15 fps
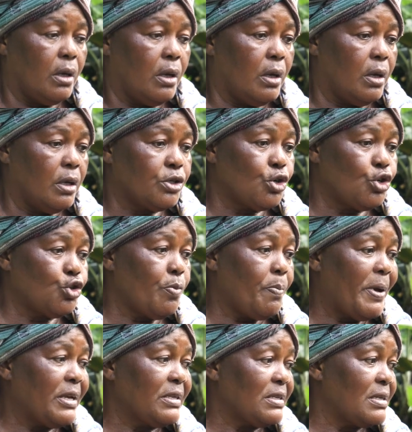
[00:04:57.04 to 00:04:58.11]
ce que je
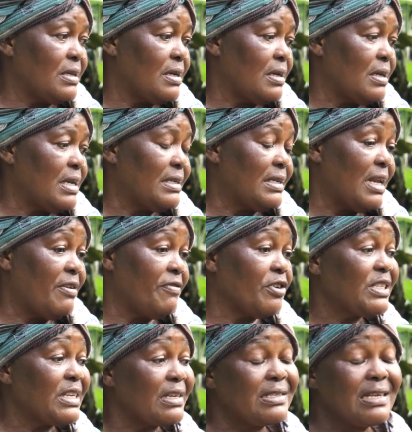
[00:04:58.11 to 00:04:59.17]
pense des
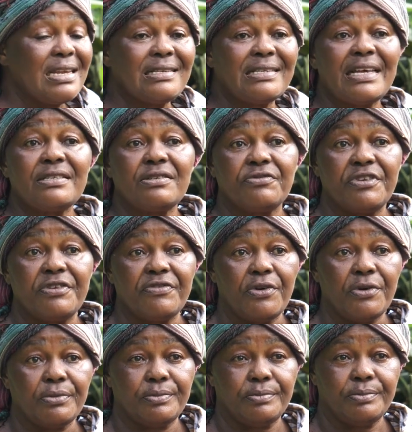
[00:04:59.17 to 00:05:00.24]
éléphants, c'est que c'est des êtres
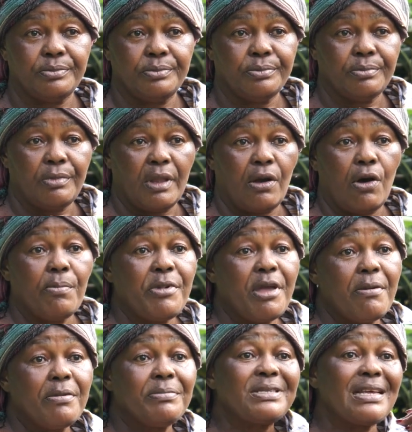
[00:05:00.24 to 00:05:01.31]
vivants. Quand
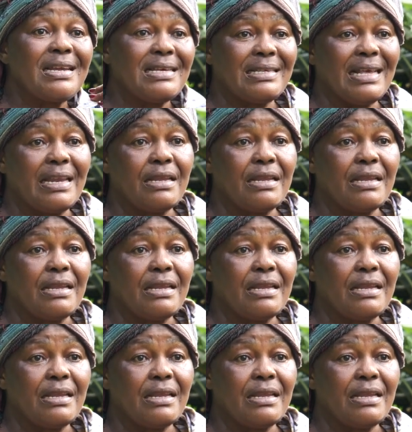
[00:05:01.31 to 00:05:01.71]
bien même c'est des